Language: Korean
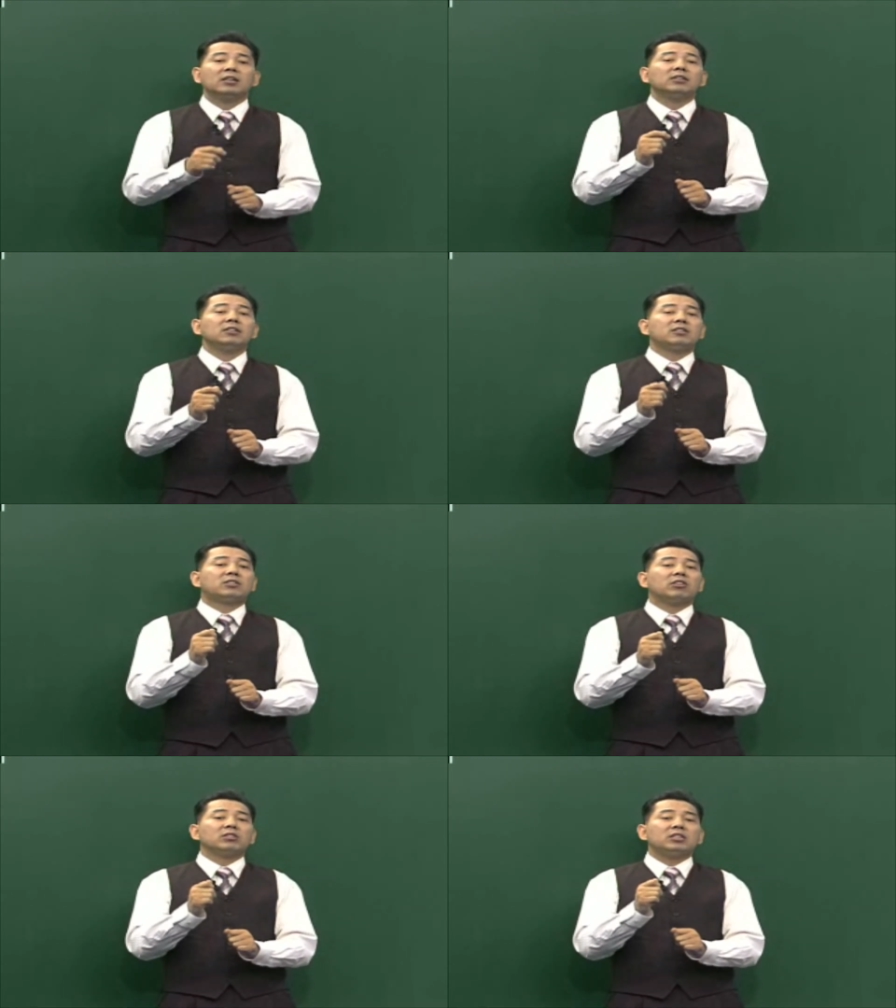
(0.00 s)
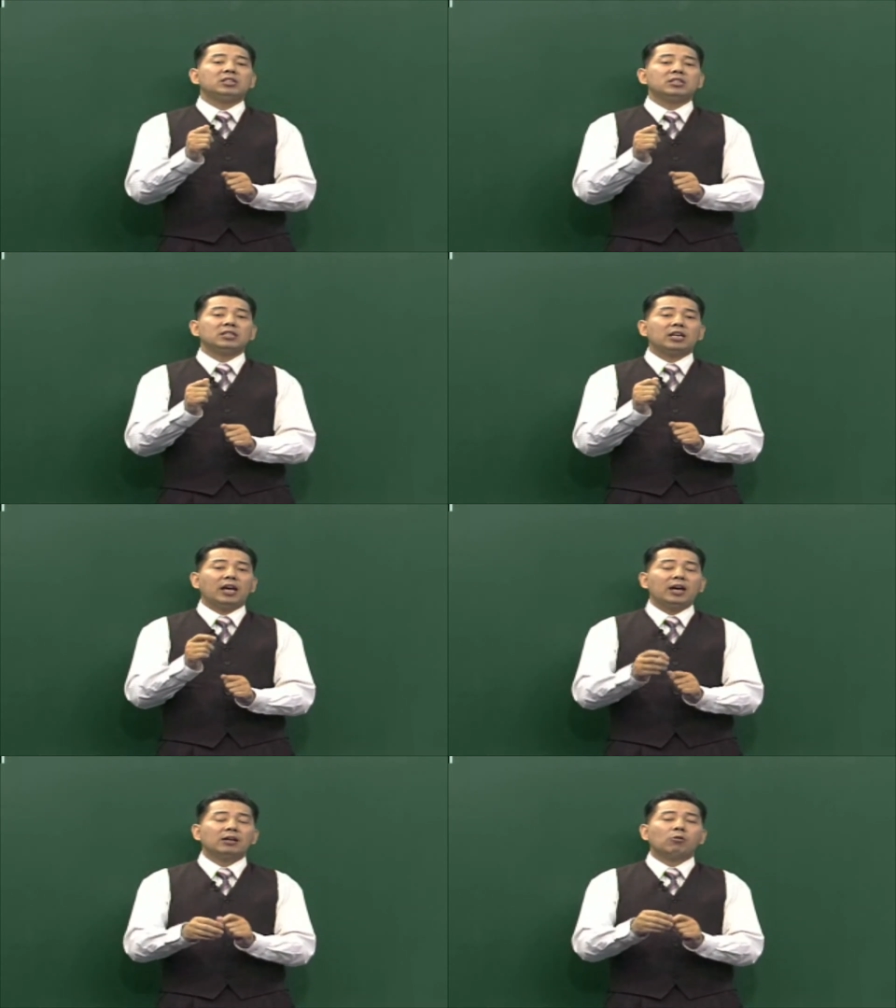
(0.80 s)
을정
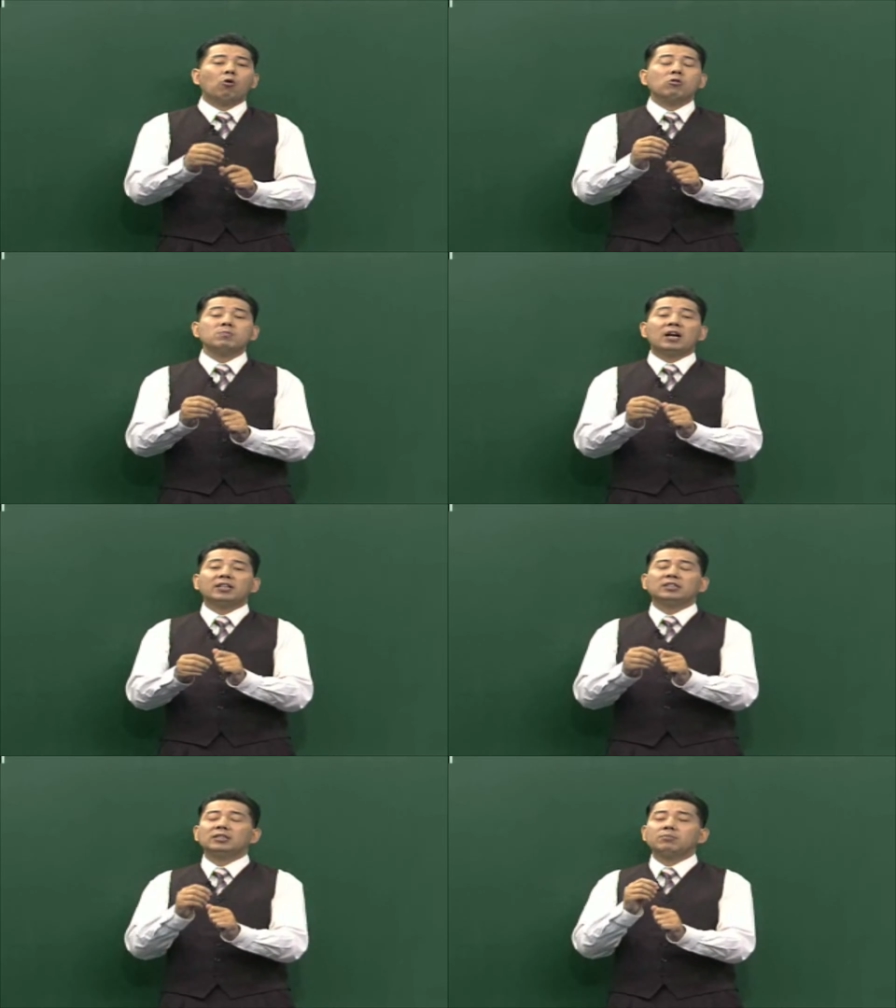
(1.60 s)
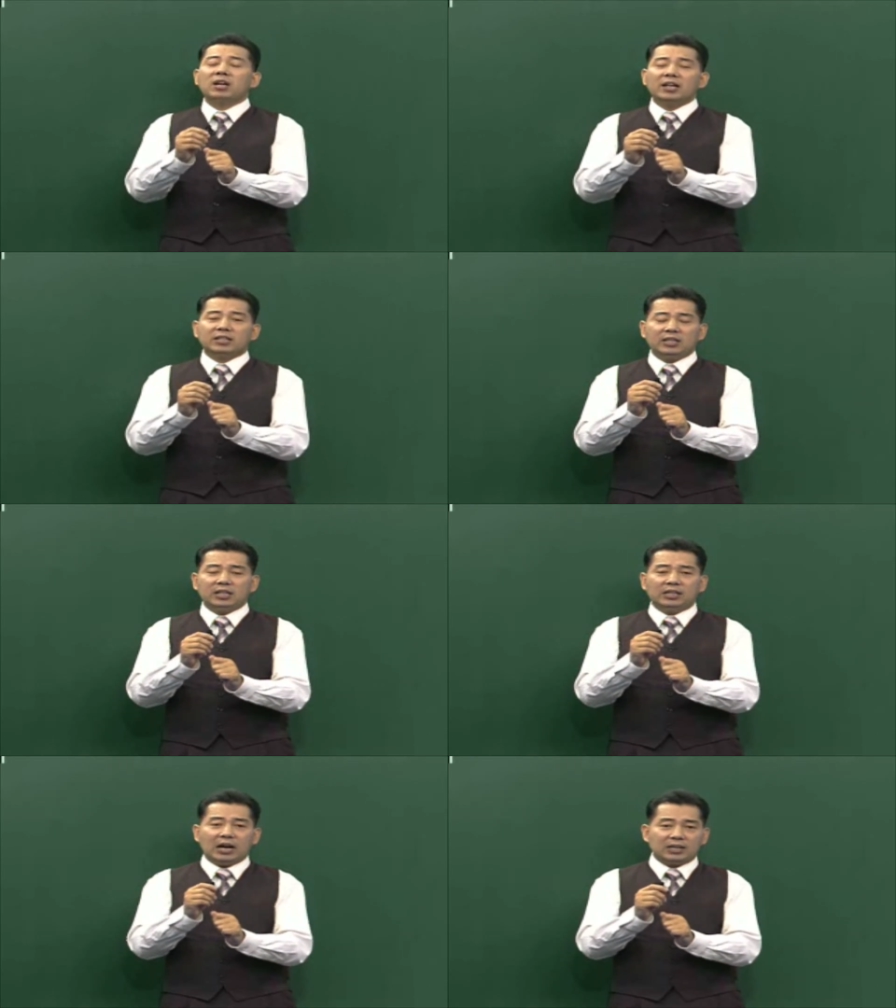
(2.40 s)
기신계, 오 음간은
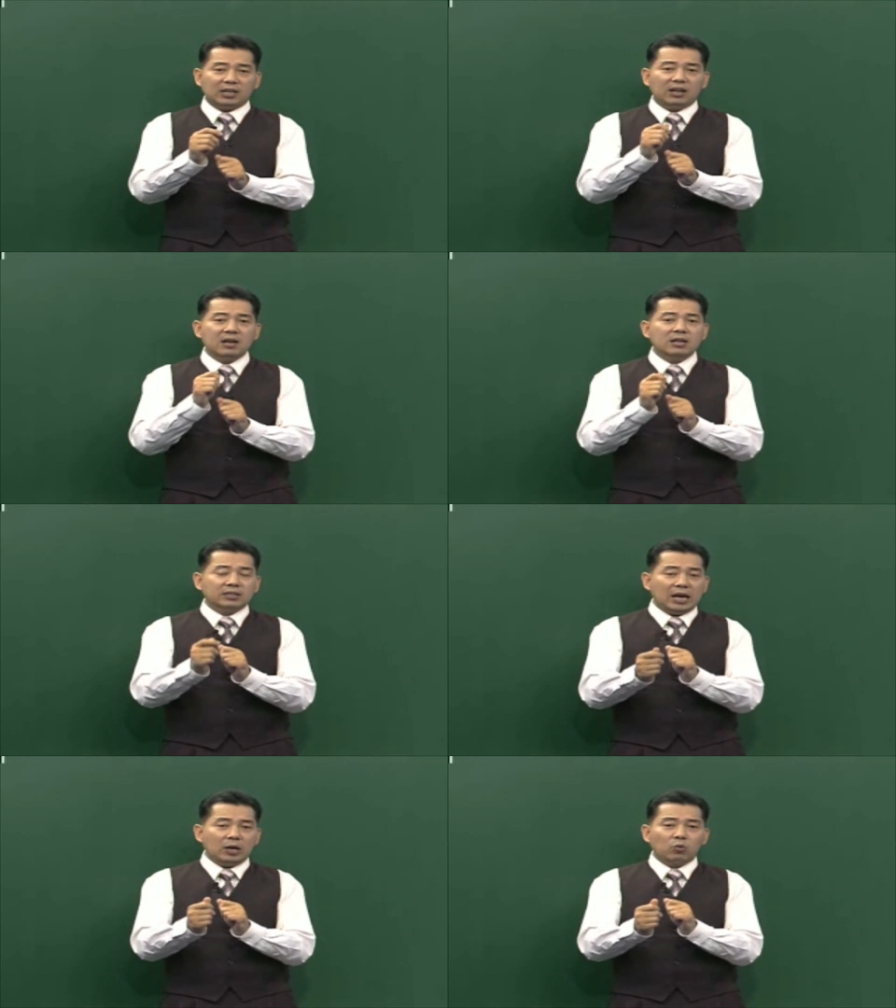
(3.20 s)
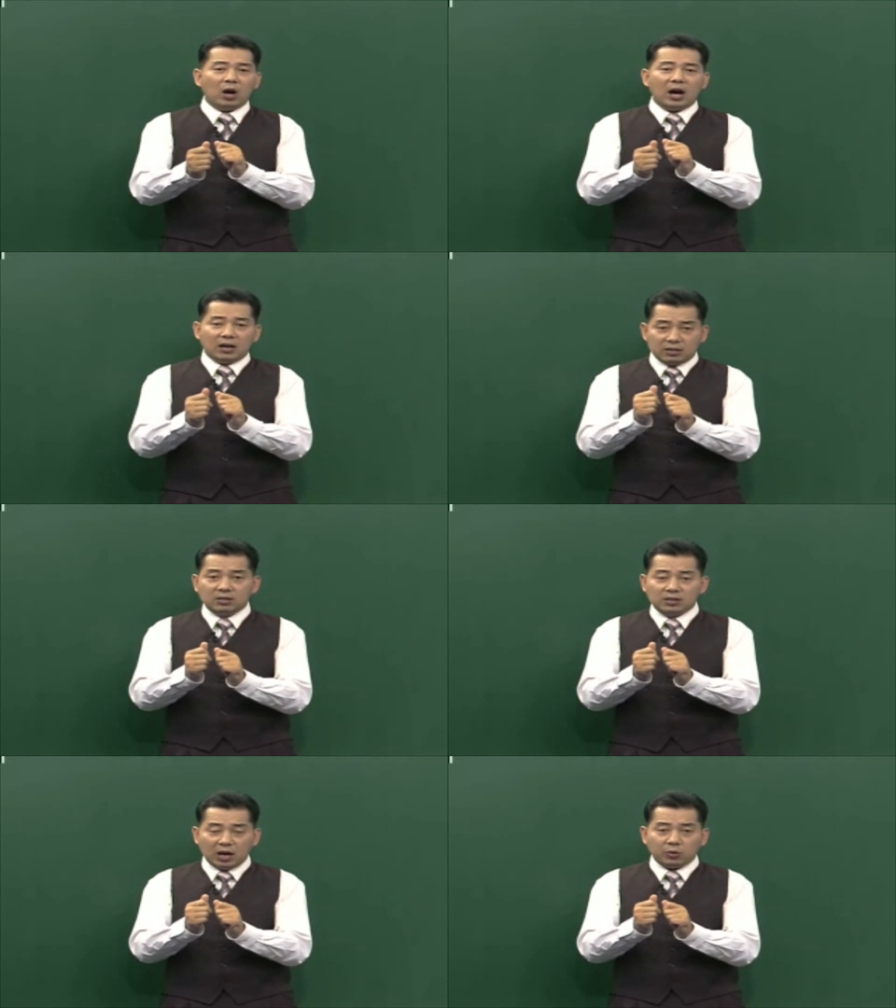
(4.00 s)
음간끼리 각각 생과
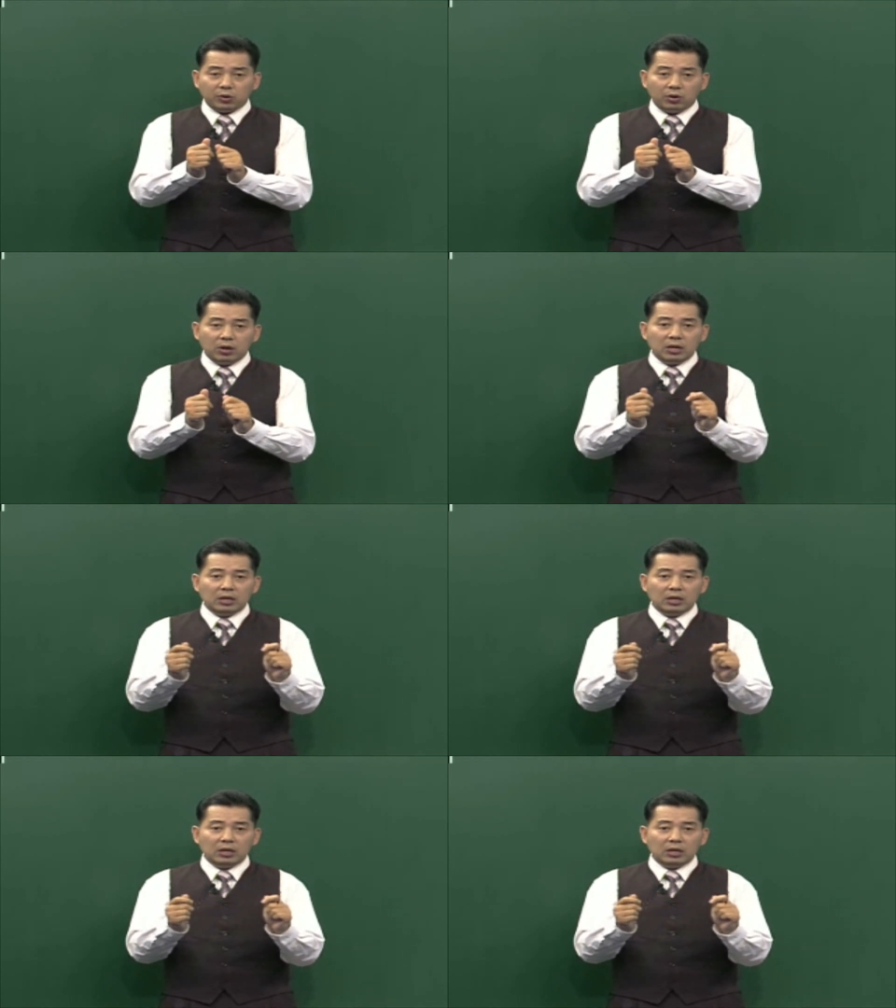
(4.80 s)
극을 하고요.